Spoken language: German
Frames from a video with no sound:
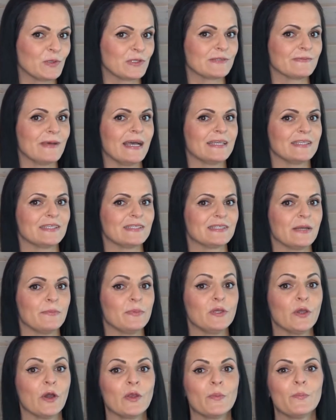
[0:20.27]
Und zwar ist es der
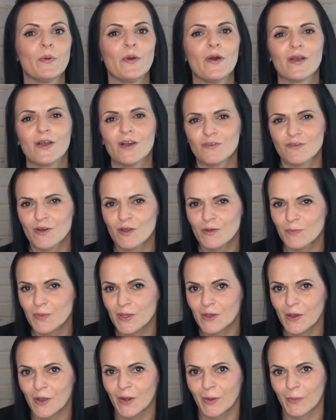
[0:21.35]
Beyond Burger von
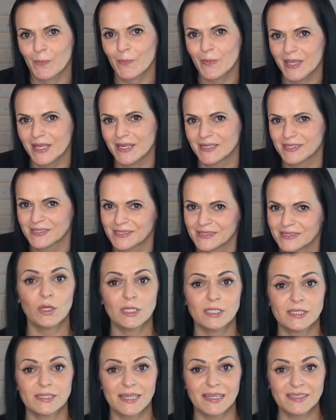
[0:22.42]
Beyond Meat.
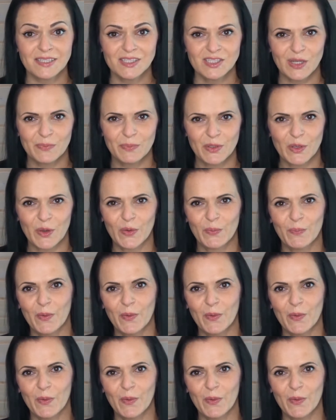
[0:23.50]
Und das ist der Beyond